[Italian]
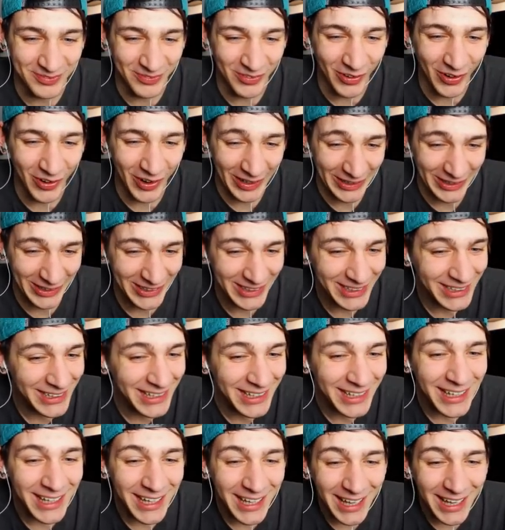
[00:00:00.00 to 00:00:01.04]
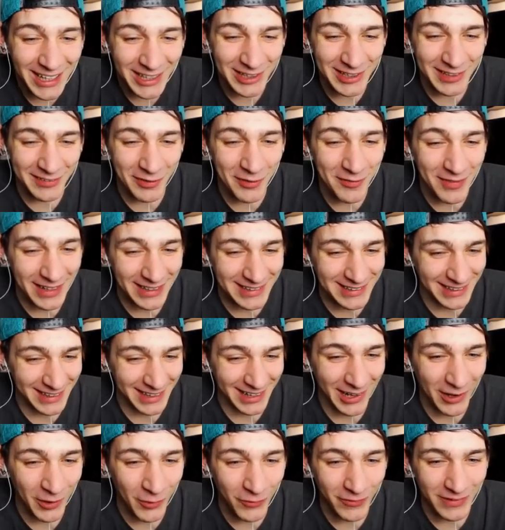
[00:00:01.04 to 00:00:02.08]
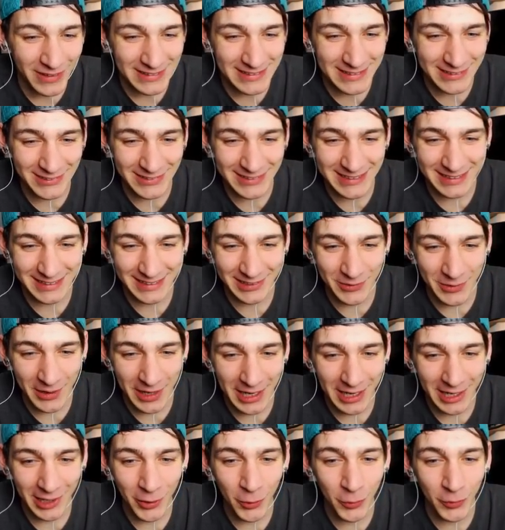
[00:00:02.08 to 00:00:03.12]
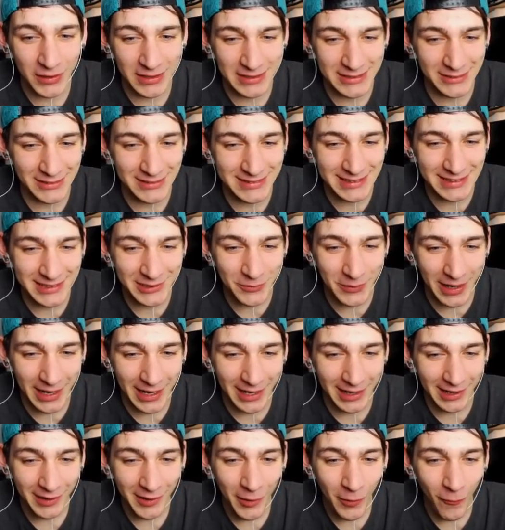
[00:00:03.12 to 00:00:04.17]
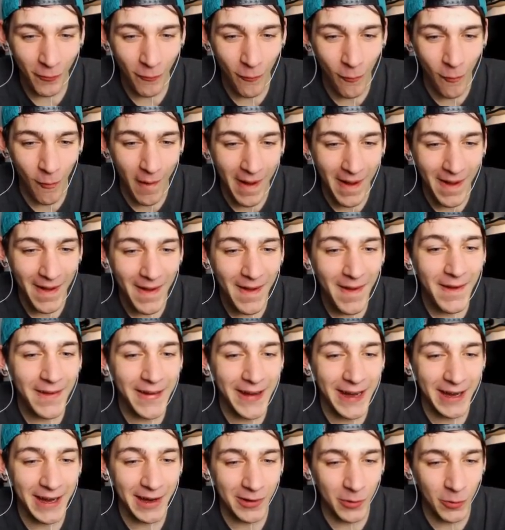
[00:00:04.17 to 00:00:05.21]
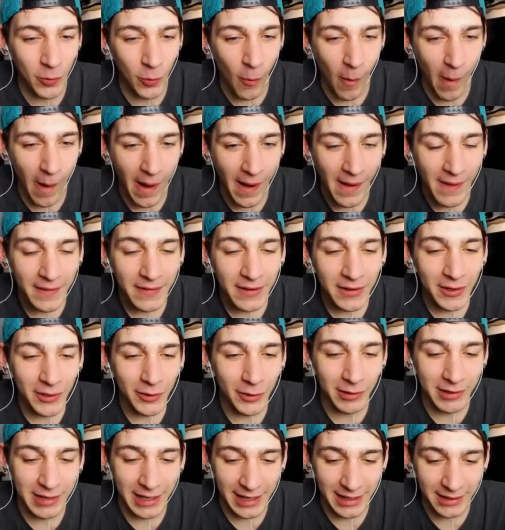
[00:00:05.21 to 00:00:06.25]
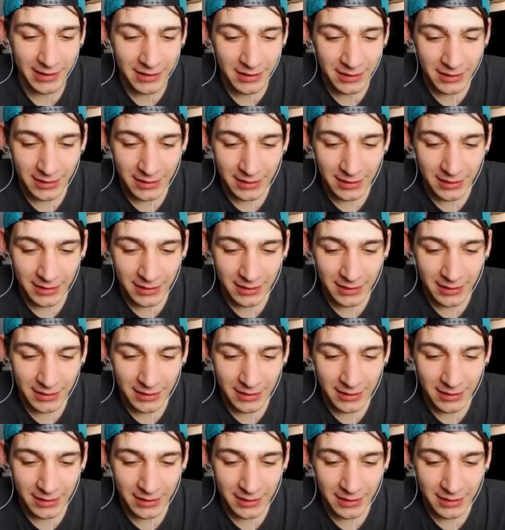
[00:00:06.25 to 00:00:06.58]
muoio. Devo mettere una soul Soulsen qua, una soul Soulsen qua, qua e qua. Ok,